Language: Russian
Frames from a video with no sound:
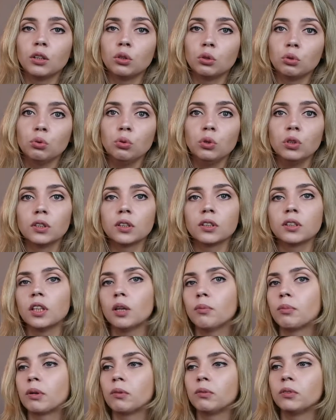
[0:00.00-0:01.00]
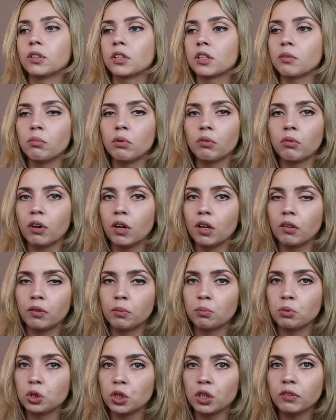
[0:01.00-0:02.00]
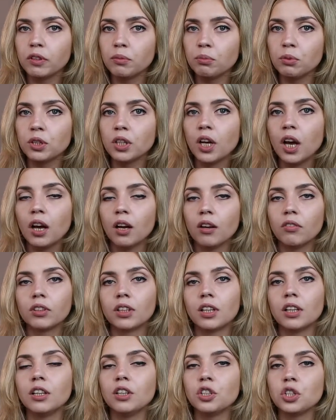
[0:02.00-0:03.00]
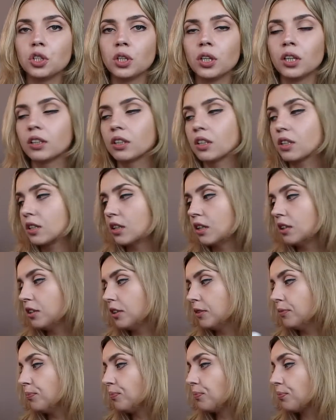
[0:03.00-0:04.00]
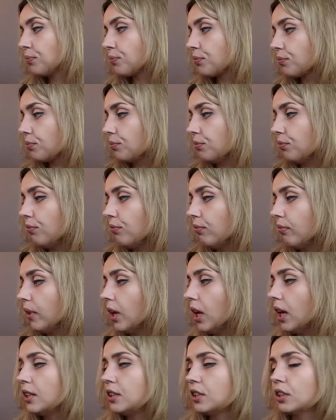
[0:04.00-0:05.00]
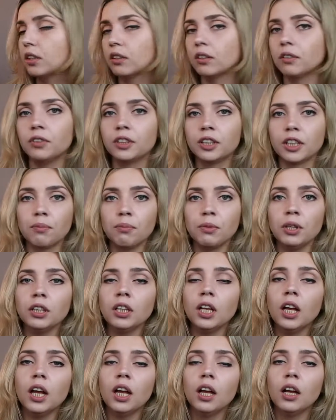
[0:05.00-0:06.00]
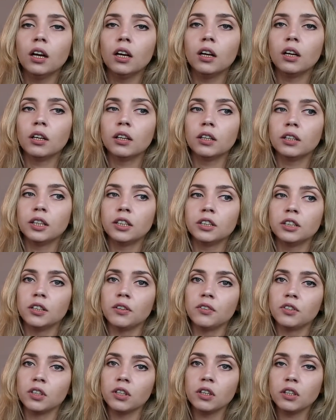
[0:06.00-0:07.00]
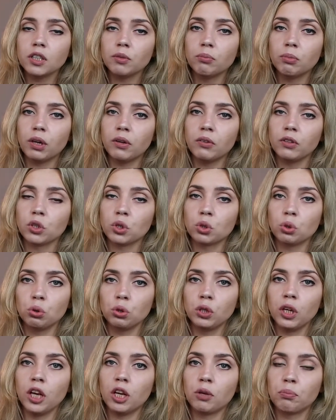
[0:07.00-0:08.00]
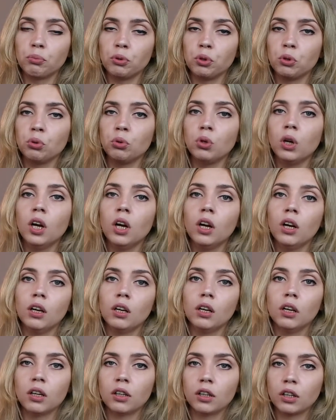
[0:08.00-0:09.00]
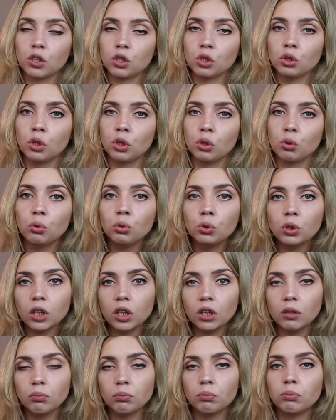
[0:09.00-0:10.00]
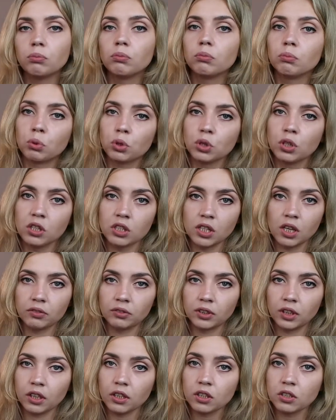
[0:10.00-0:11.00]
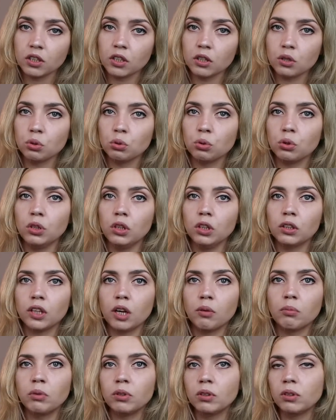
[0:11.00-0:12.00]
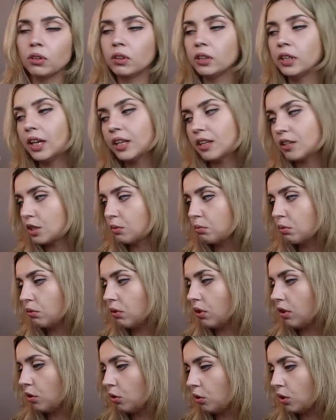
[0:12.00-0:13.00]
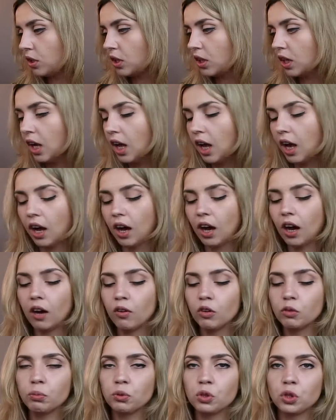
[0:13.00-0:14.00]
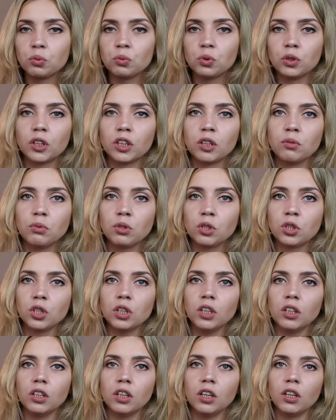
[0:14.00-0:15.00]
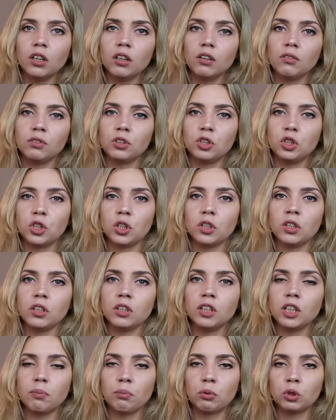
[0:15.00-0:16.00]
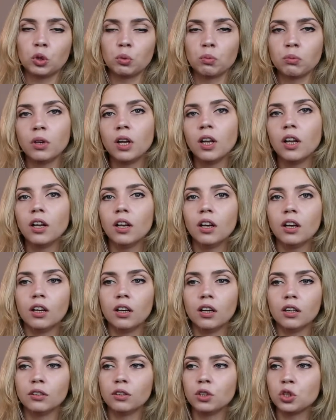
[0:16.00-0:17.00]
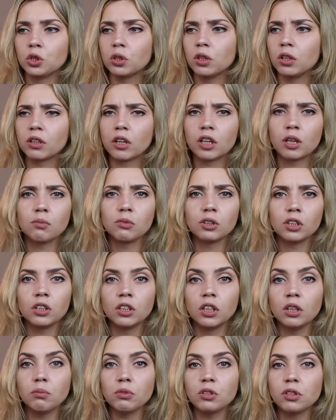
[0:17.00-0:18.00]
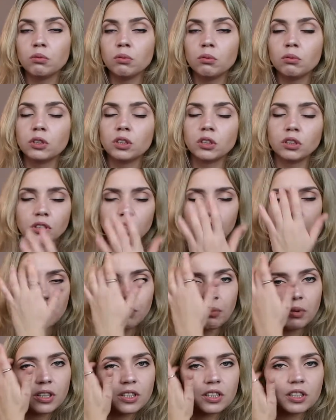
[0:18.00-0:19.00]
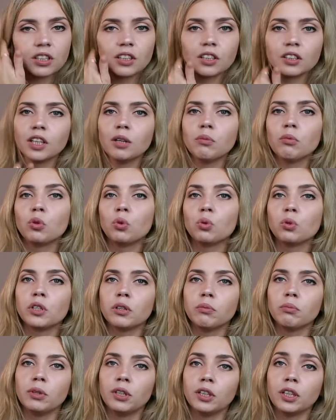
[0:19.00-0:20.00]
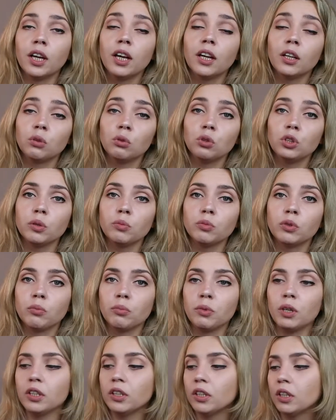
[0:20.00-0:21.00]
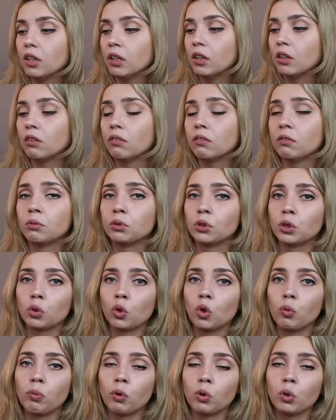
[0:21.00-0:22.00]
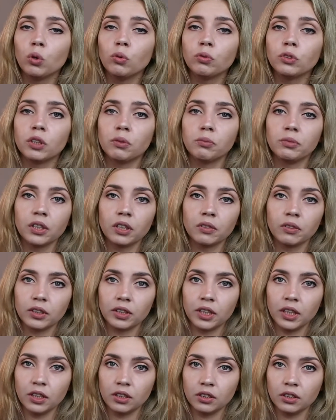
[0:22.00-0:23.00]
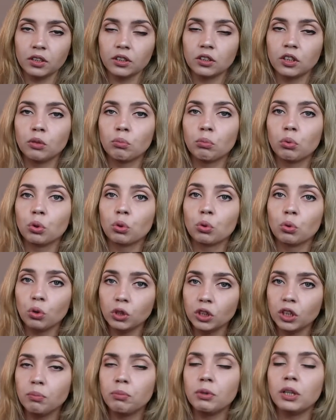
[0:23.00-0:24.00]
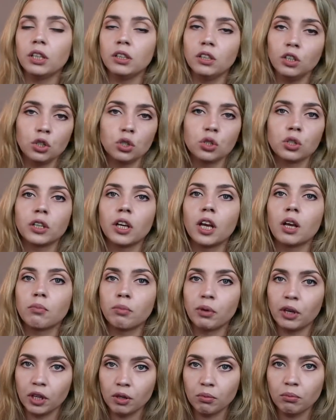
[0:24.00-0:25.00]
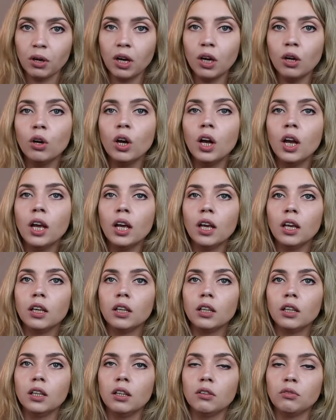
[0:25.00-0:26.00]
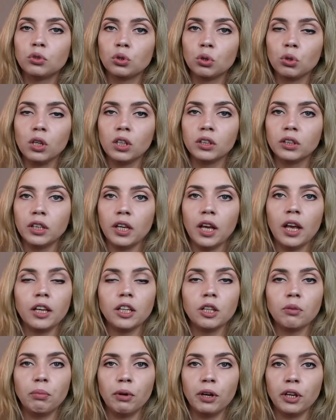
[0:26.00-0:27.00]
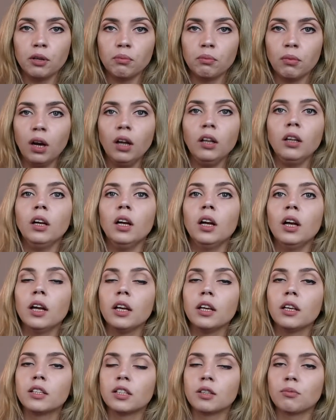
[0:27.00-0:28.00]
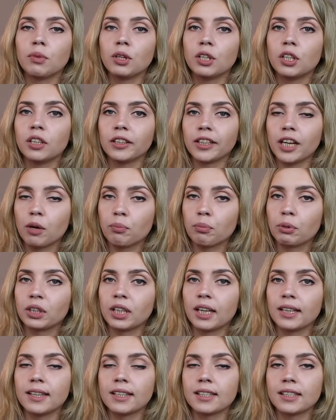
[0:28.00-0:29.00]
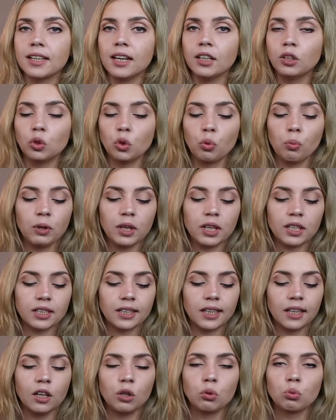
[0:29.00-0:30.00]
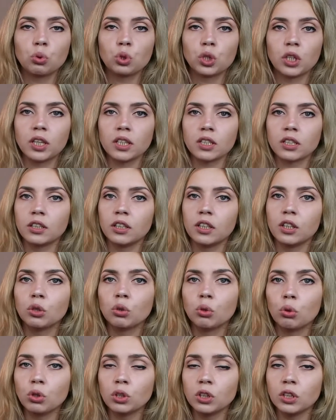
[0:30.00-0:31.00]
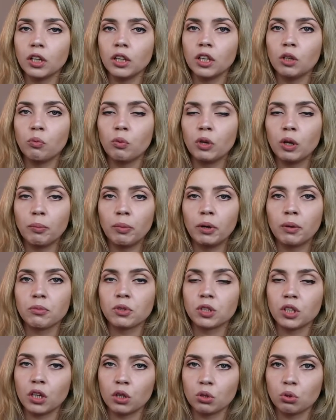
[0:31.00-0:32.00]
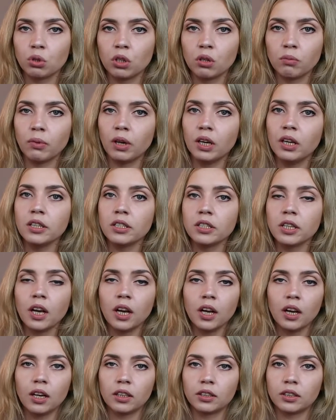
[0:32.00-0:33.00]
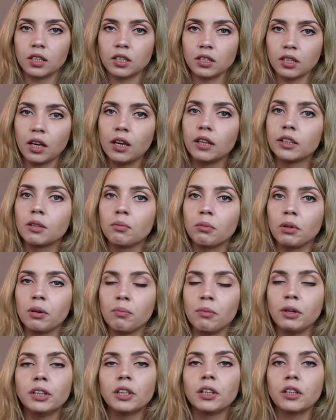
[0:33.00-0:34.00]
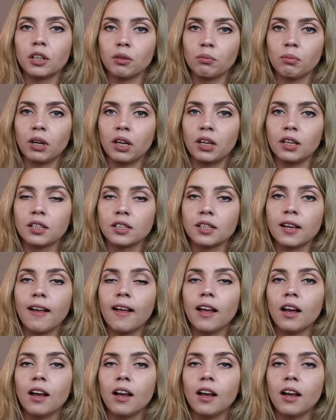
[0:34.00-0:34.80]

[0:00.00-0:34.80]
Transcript: одну, иногда, правда, забываю вообще выпить, в отличие от, кстати, этих витамин. А, я те взяла за правило, что я их пью а, каждое утро после завтрака сразу, и как бы я не забываю о них. А вот почему-то рыбий жир я в течение дня потом Э, начинаю какими-то делами заниматься, иногда могу забыть. Но, тем не менее, вот такой упаковки мне хватает где-то на полгода, периодически я их принимаю, и все лето я их не принимала, и заметила, как под конец лета у меня стали ужасные ногти, они у меня прям сразу ломались, отрастали на миллиметр, ломались.